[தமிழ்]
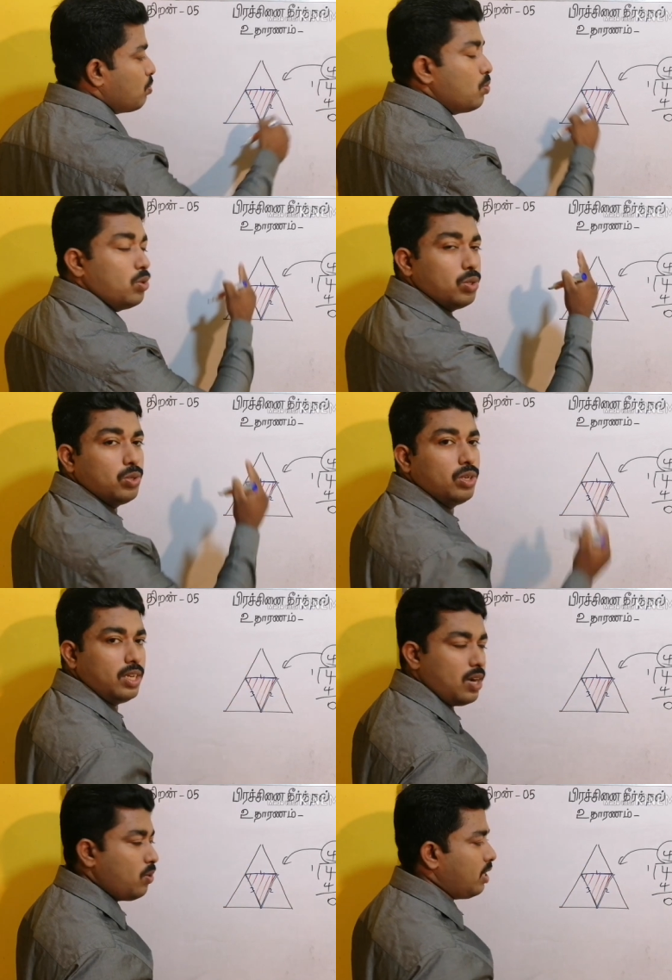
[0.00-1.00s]
மூன்று
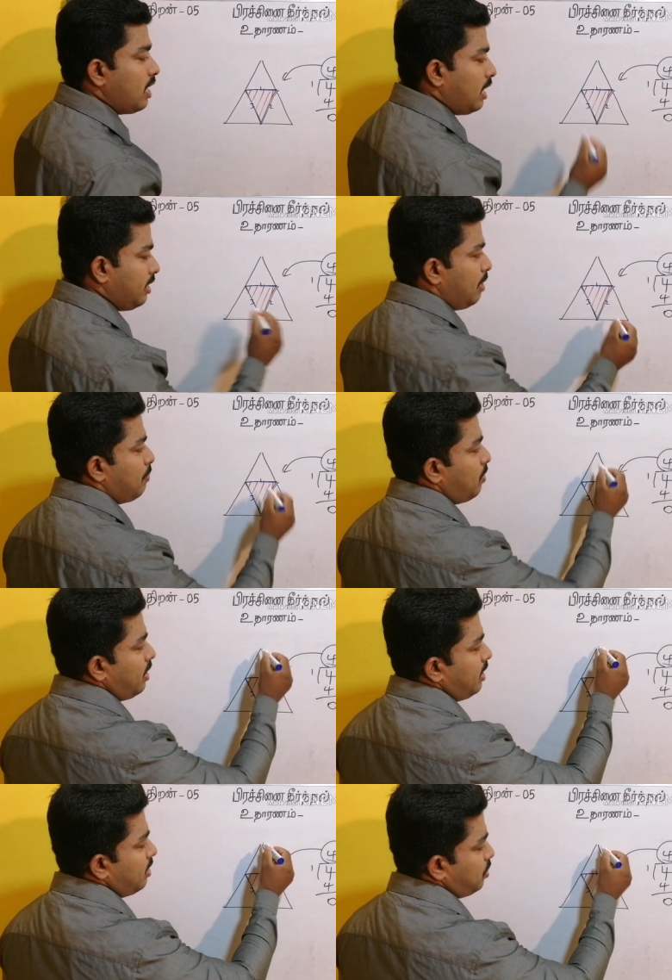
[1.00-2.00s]
துண்டுகள் உள்ளன அதே
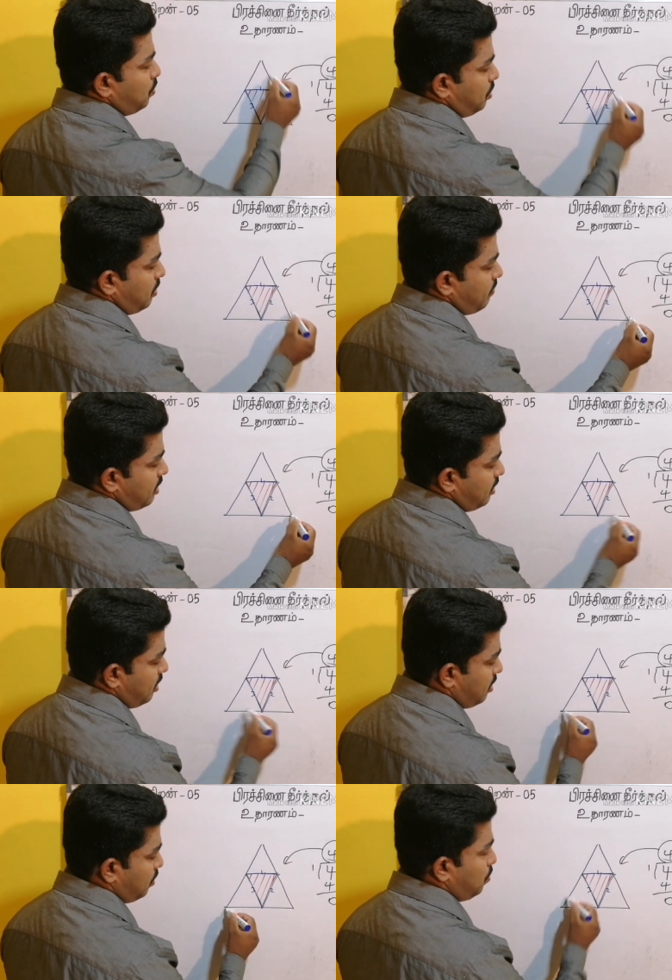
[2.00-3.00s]
போல இங்கு சுற்றி
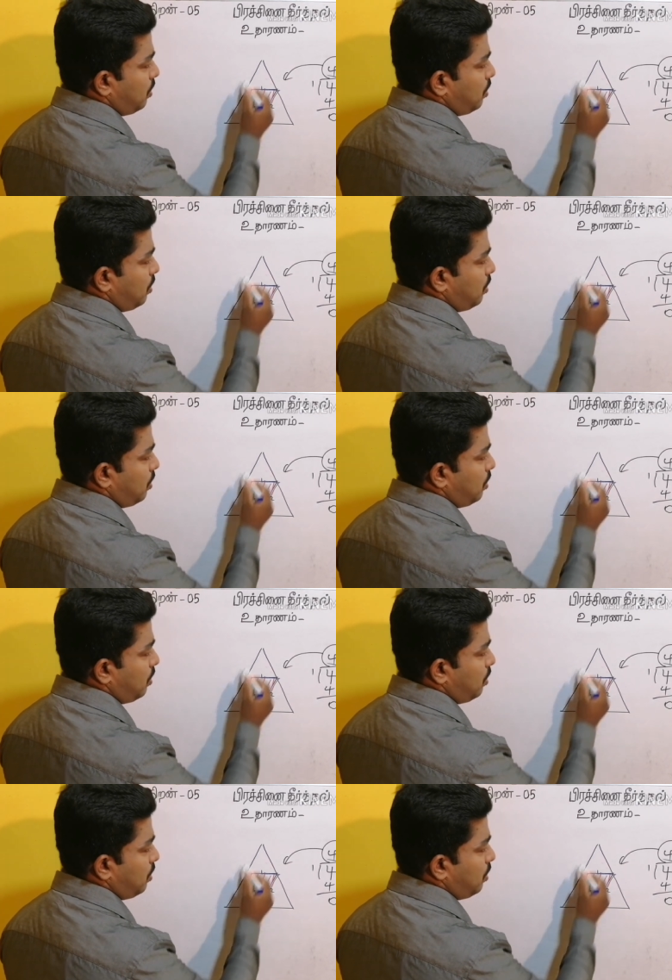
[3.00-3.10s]
வருகின்ற